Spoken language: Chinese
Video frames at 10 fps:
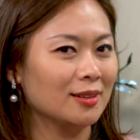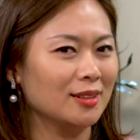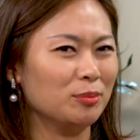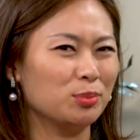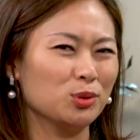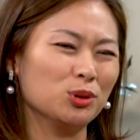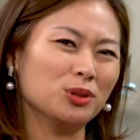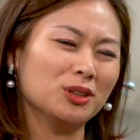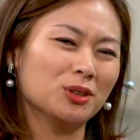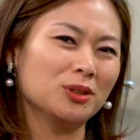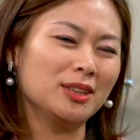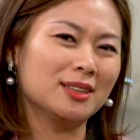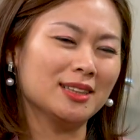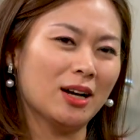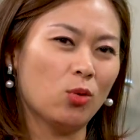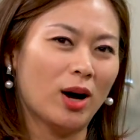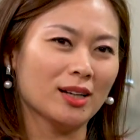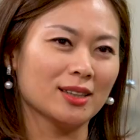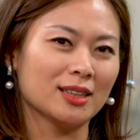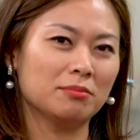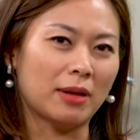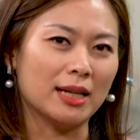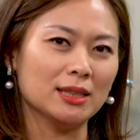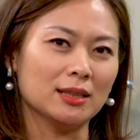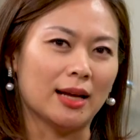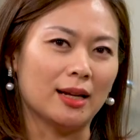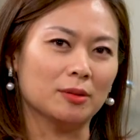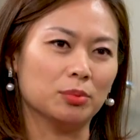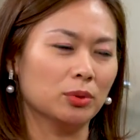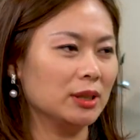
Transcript: 那不就是有点像挖个坑埋起来了，不会